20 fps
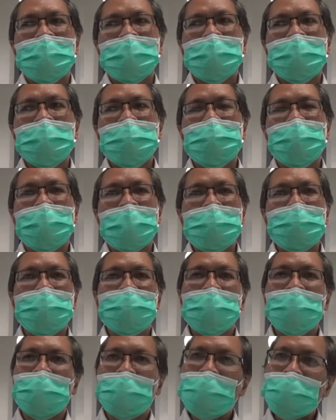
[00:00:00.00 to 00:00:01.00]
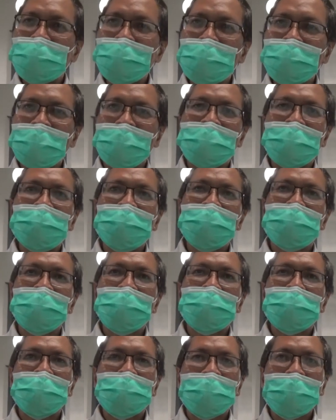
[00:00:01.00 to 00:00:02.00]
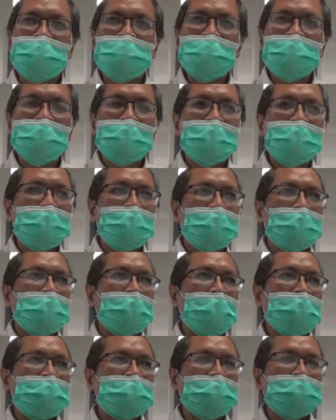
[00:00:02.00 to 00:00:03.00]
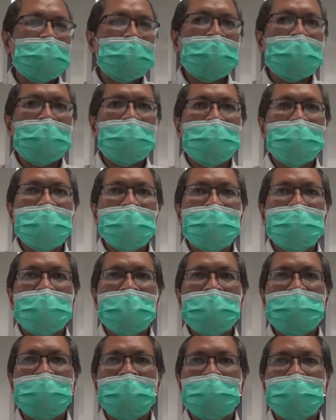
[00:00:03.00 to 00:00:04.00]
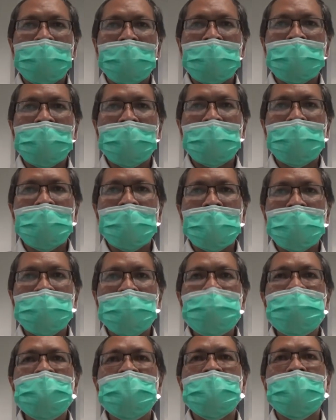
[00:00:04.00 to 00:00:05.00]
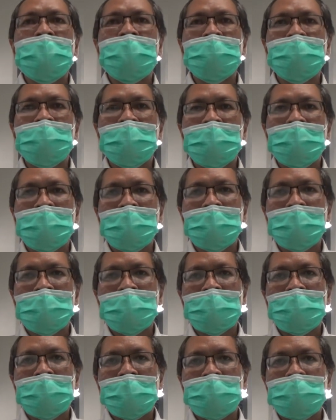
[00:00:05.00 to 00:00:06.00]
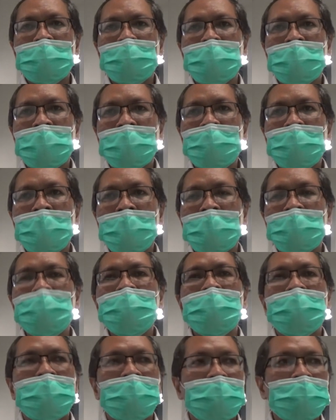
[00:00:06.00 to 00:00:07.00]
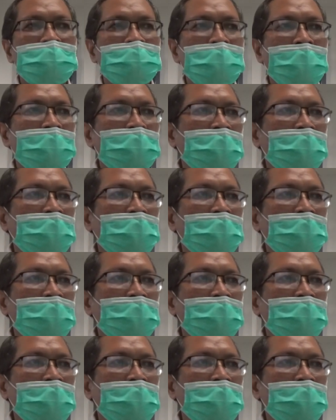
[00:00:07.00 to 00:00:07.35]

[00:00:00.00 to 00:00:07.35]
ya ini bukan museum khusus, tapi museum umum. Artinya menyimpan berbagai koleksi benda, koleksi benda-benda kuno. Di